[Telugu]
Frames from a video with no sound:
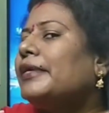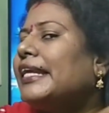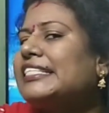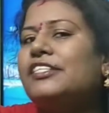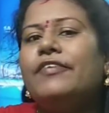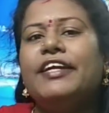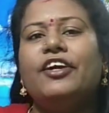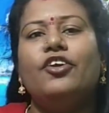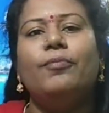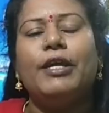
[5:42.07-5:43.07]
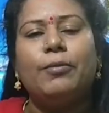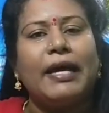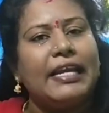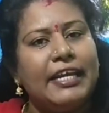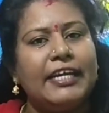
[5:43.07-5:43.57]
నెక్స్ట్ వీడియోలో మీకు
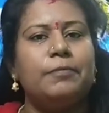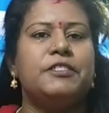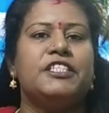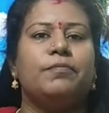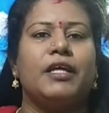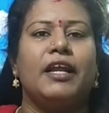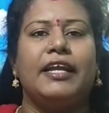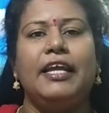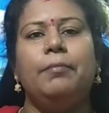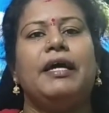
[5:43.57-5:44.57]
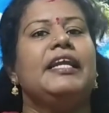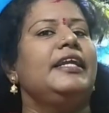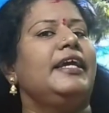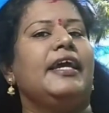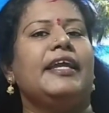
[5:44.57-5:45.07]
మరిన్ని టిప్స్ చెప్తానండి మరిన్ని
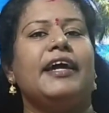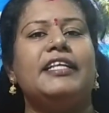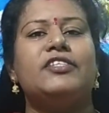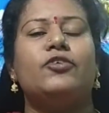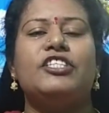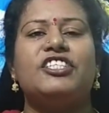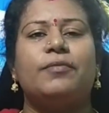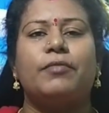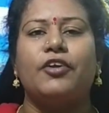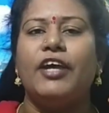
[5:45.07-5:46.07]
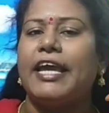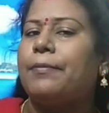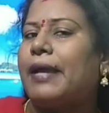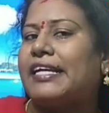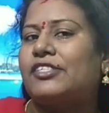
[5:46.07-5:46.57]
హెయిర్ ఆయిల్స్ గురించి చెప్తాను హెయిర్
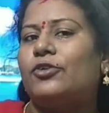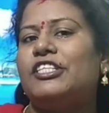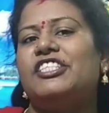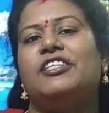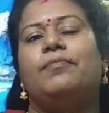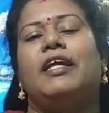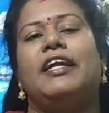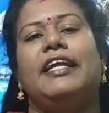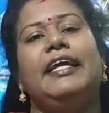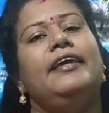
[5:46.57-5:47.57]
ప్యాక్స్ గురించి చెప్తానండి